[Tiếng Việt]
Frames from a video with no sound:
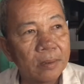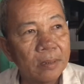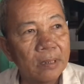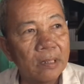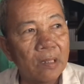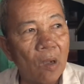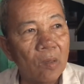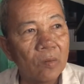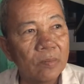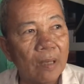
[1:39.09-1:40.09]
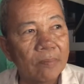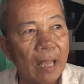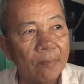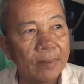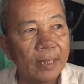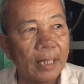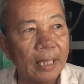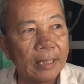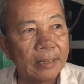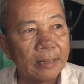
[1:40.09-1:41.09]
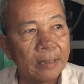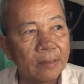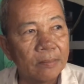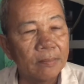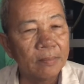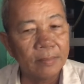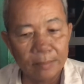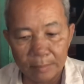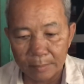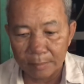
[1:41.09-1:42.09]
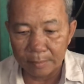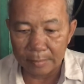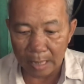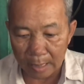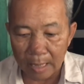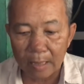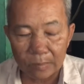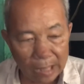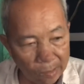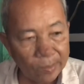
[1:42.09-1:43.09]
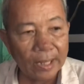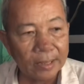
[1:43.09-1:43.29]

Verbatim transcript: cũng đứa con cũng trọng trọng rồi à nó cũng gần cả câu tôi nữa